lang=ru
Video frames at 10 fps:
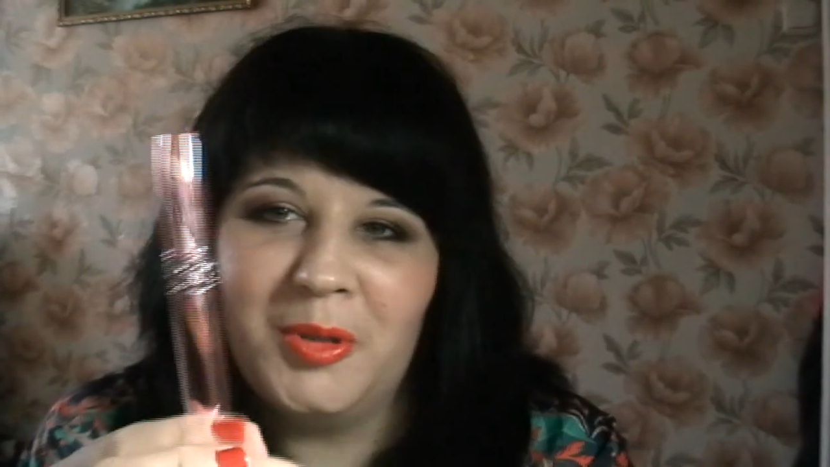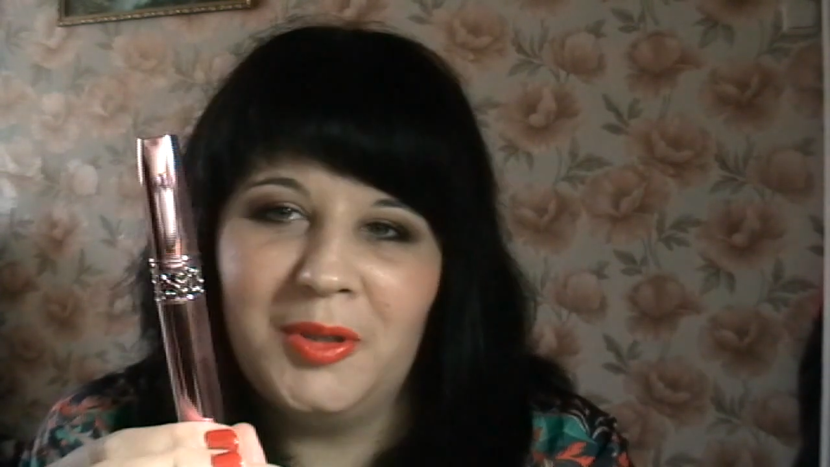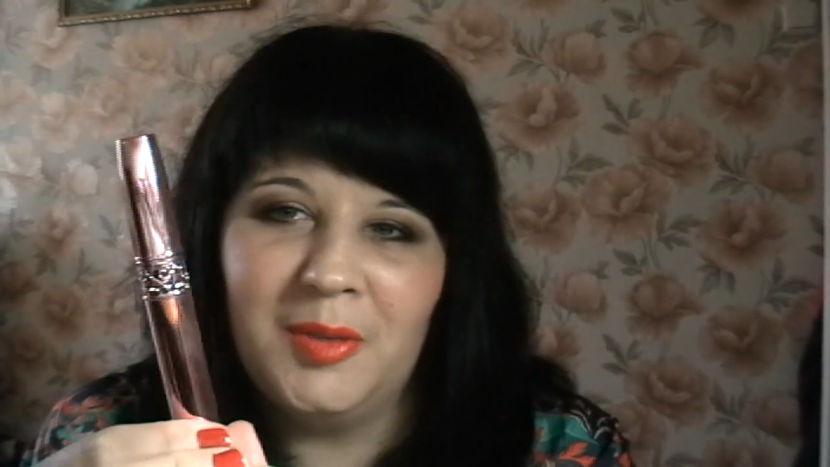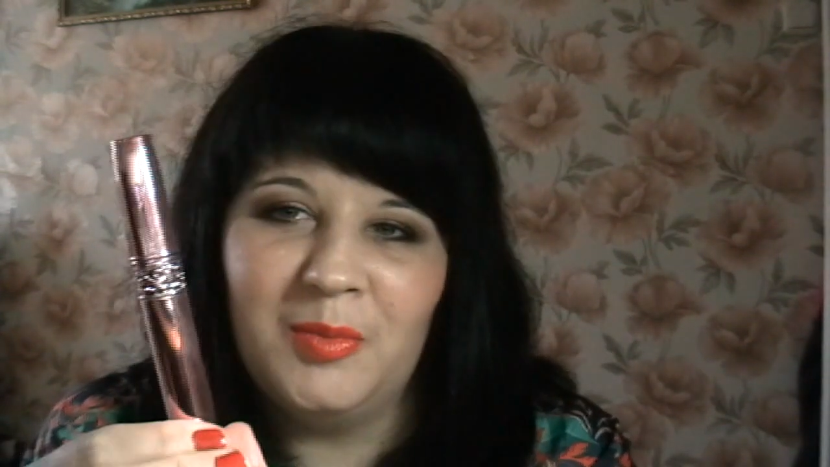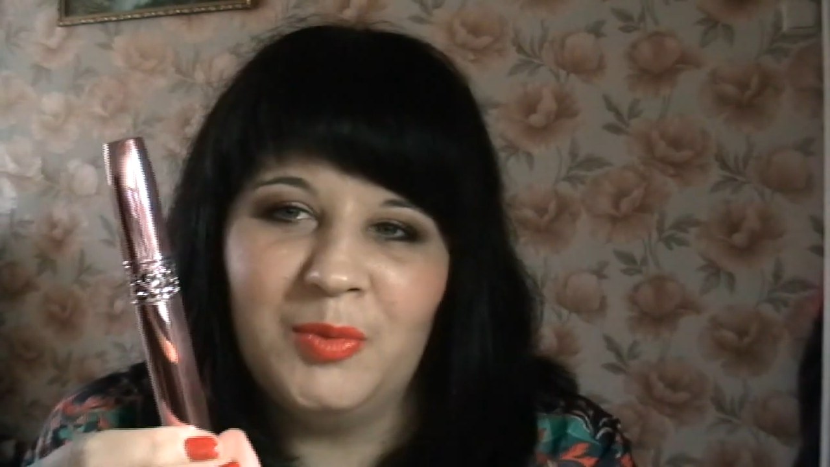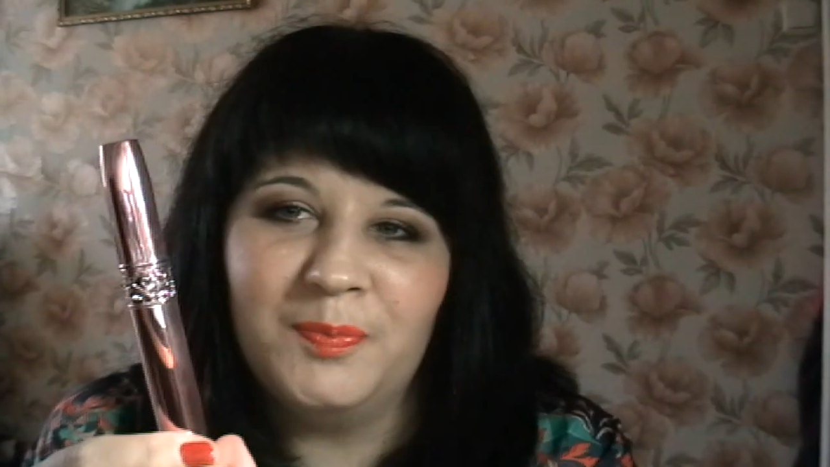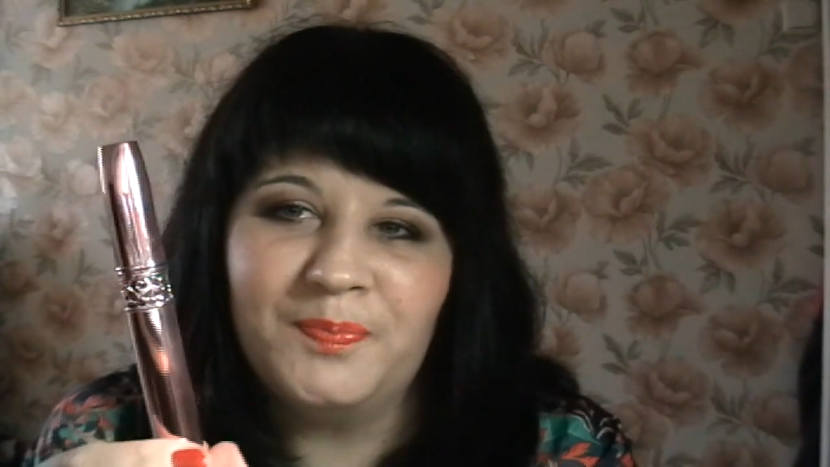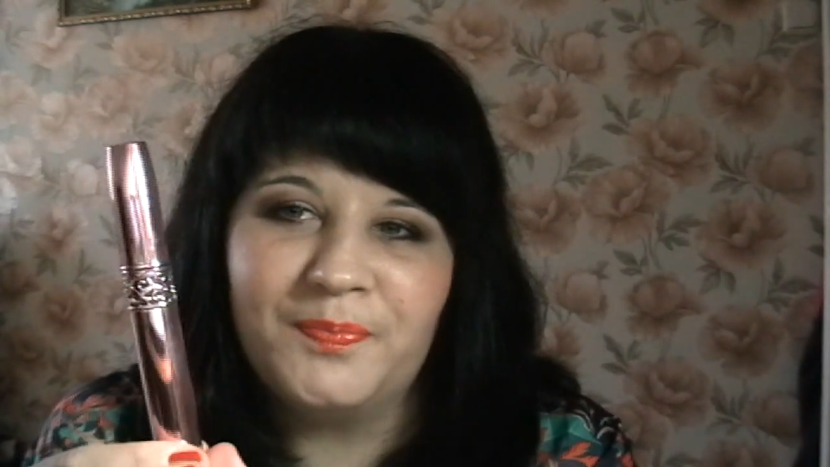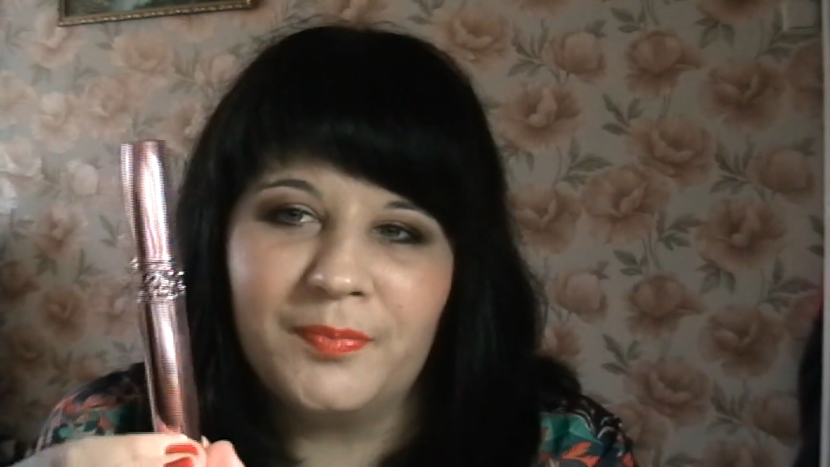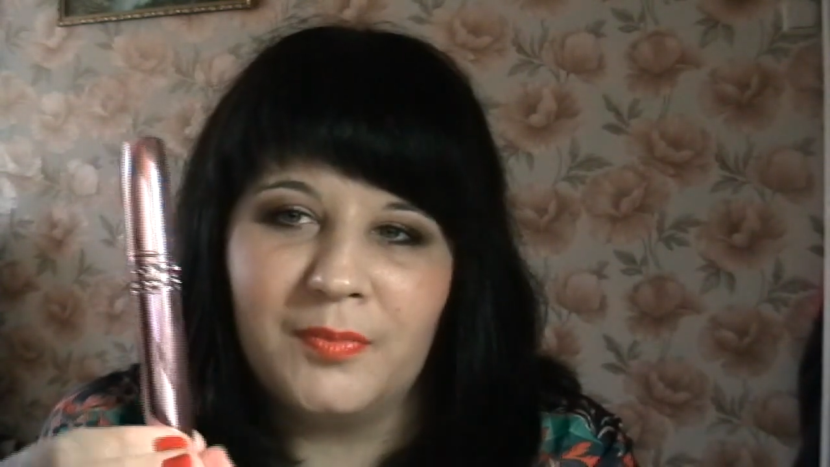Поэтому
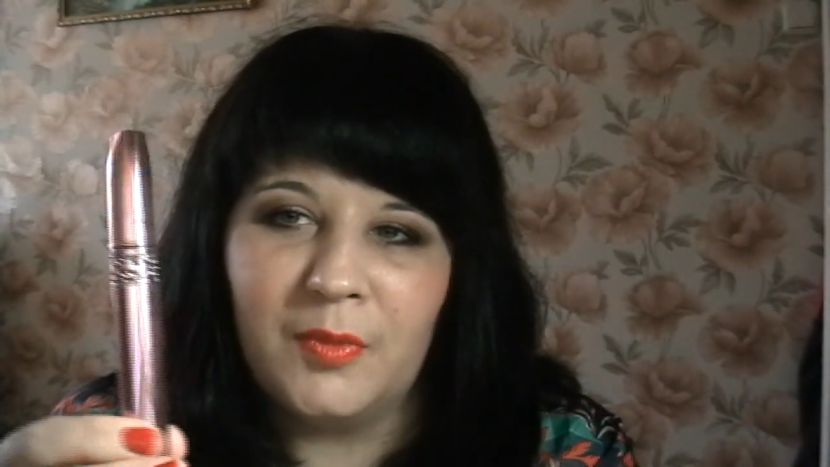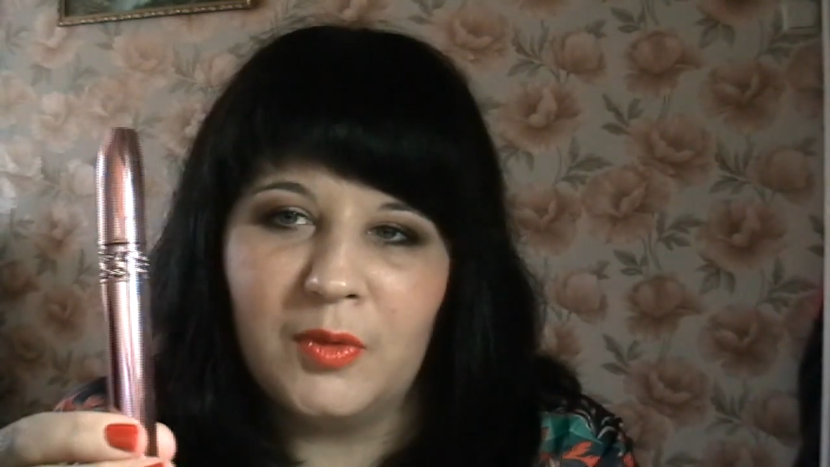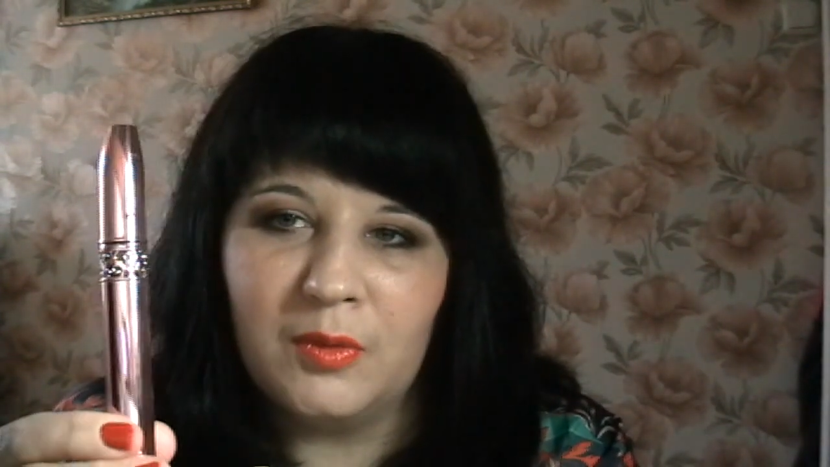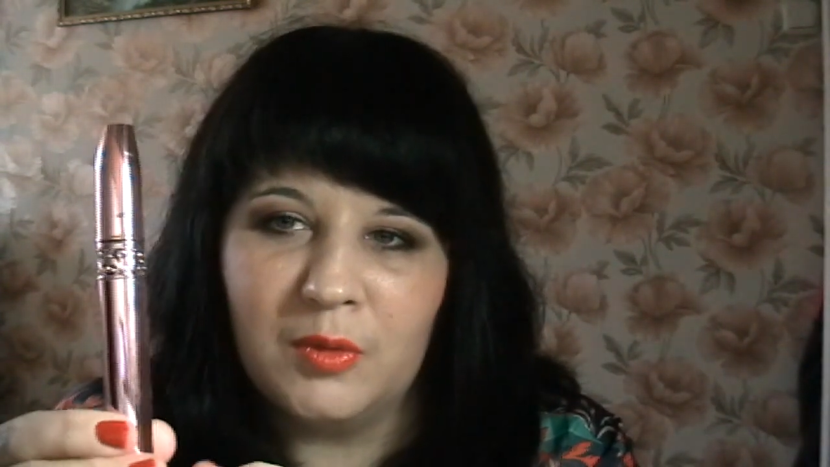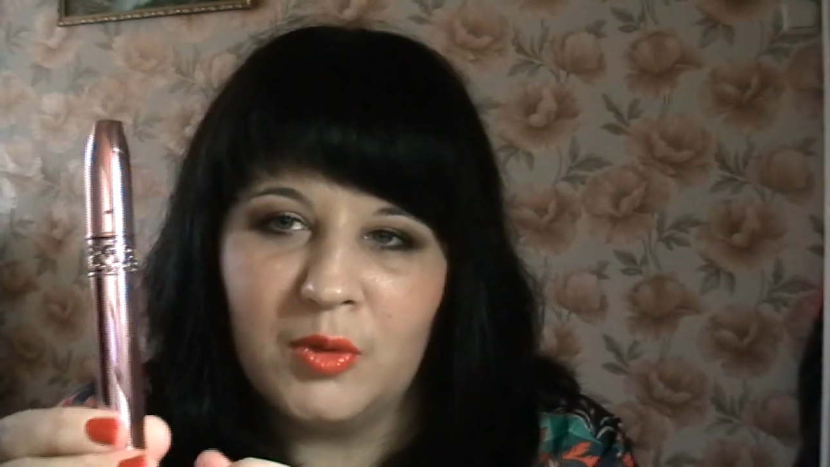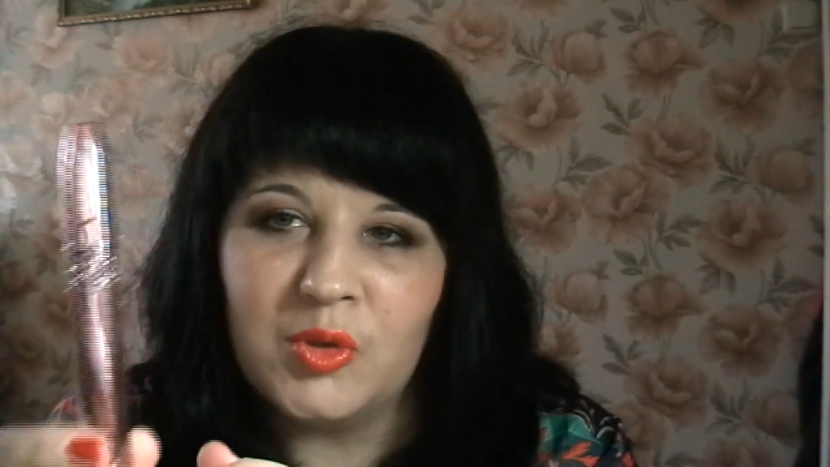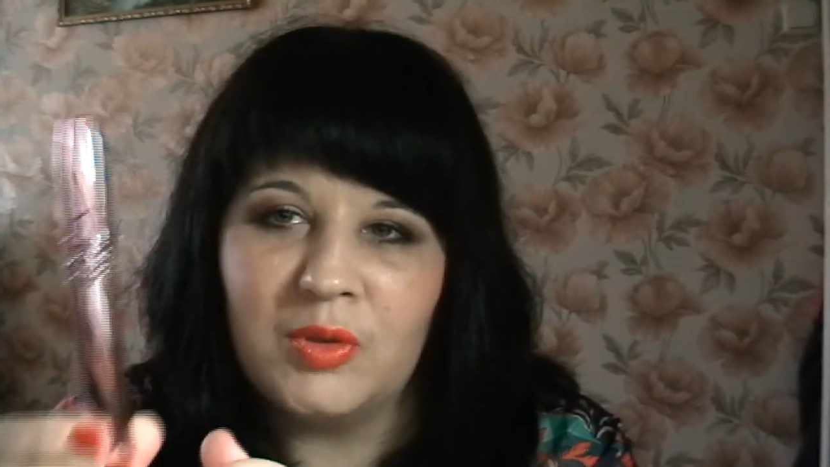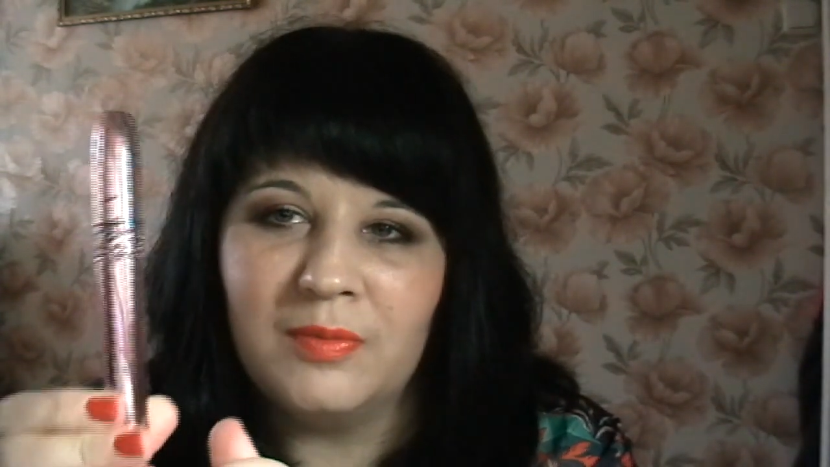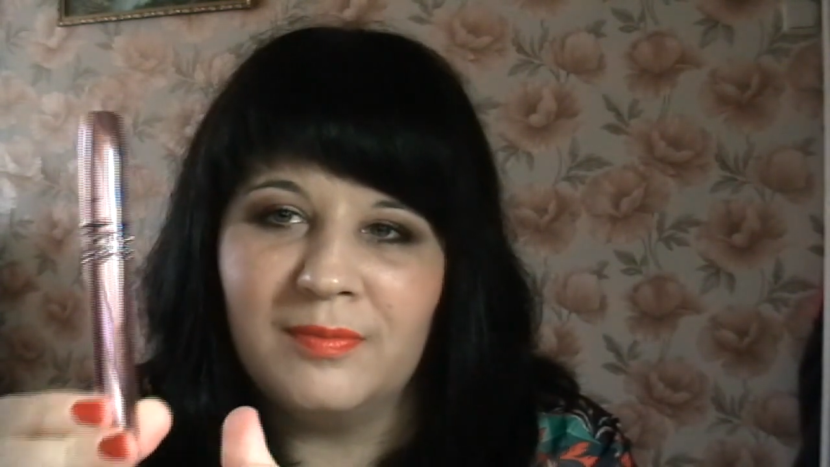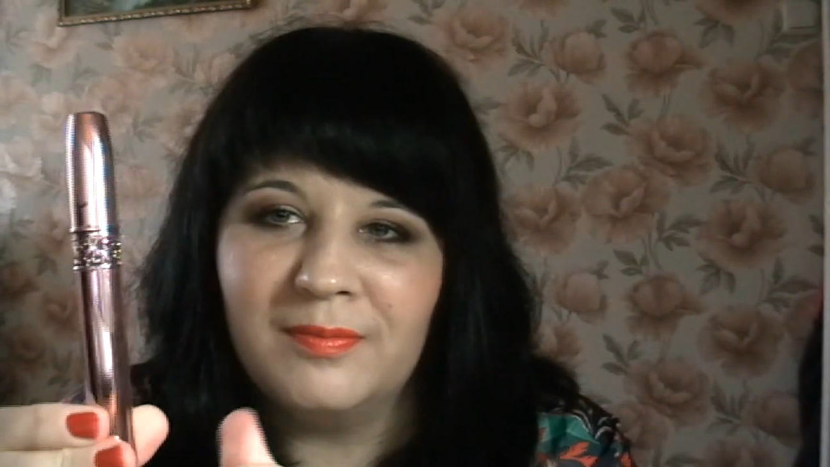тоже